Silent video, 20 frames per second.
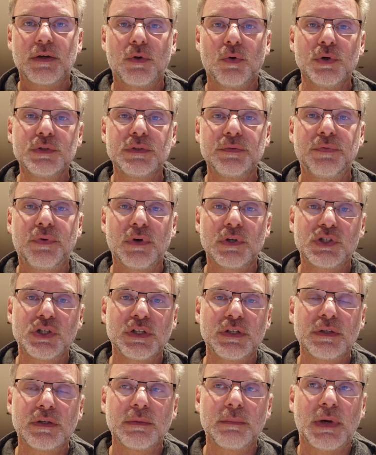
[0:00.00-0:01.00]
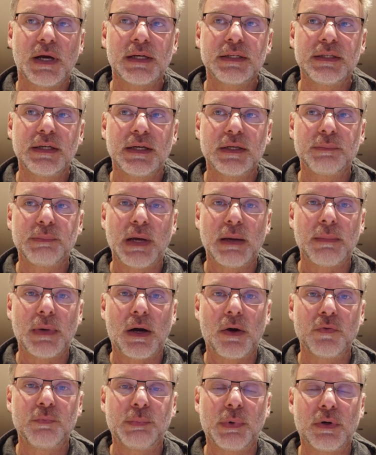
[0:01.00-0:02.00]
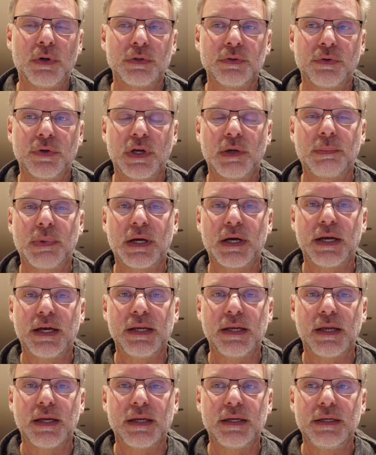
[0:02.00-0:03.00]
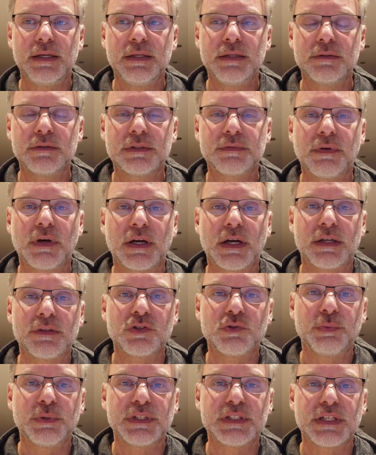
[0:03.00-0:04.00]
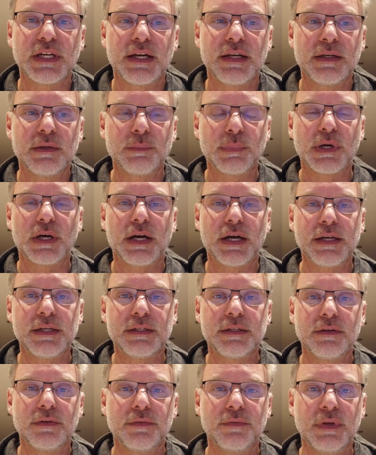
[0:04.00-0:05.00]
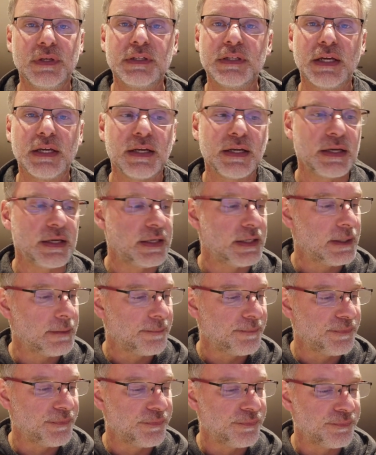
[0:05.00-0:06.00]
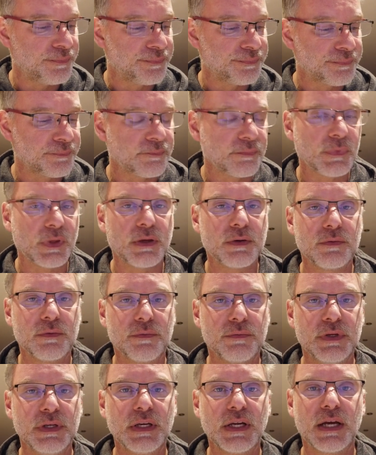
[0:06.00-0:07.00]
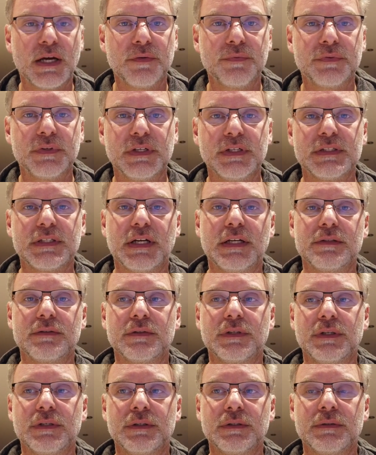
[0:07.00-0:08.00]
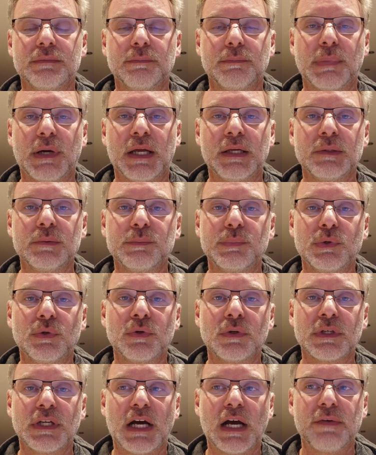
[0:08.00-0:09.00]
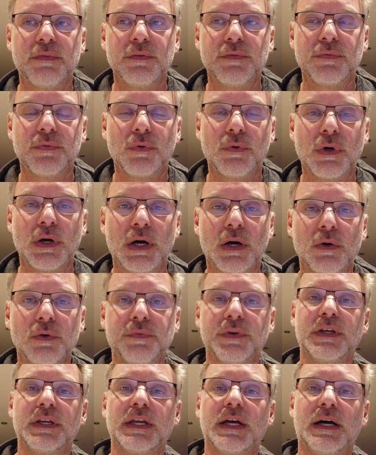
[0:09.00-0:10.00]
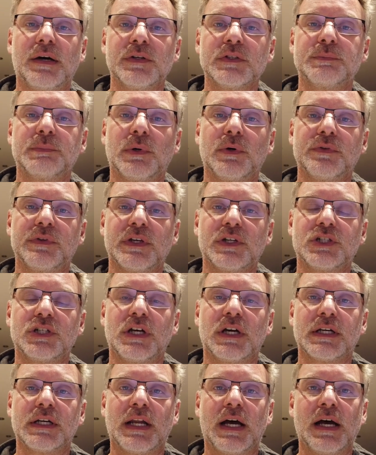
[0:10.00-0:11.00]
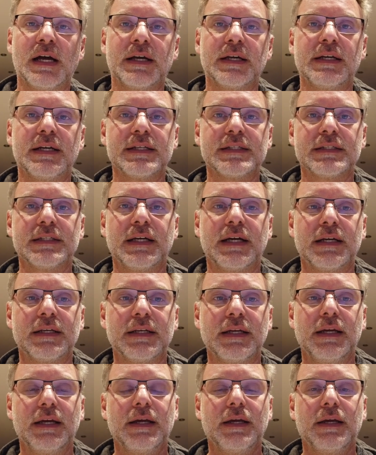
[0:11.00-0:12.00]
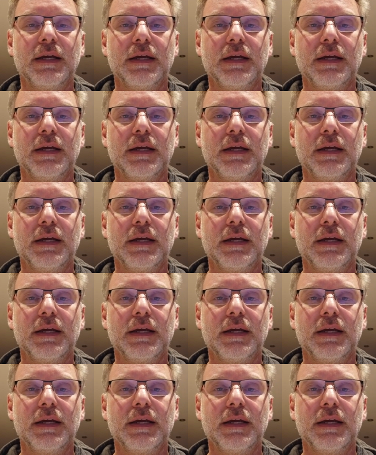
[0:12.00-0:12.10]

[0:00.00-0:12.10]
große Fortschritte gemacht hat beim Aufbau erneuerbarer Energien und zwar ganz speziell im Bereich Windenergie. Hm, Windkraft ist also in Brandenburg nach wie vor, auch wenn der Ausbau sehr stark nachgelassen hat,